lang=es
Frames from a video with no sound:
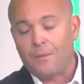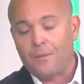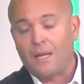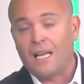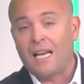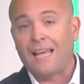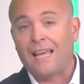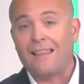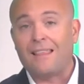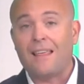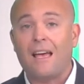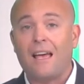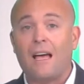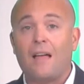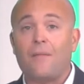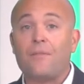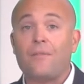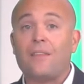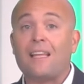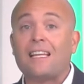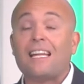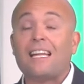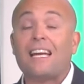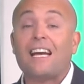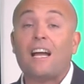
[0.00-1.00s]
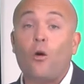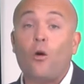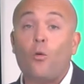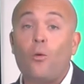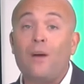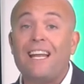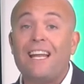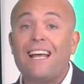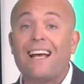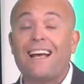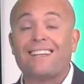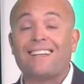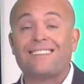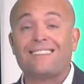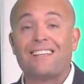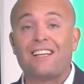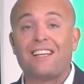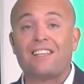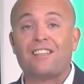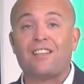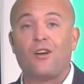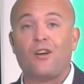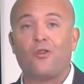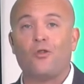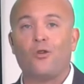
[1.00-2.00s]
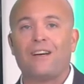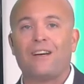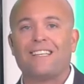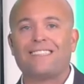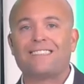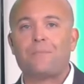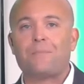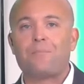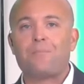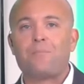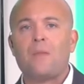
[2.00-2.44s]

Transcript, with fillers: La idea de tener a William en ese rectángulo es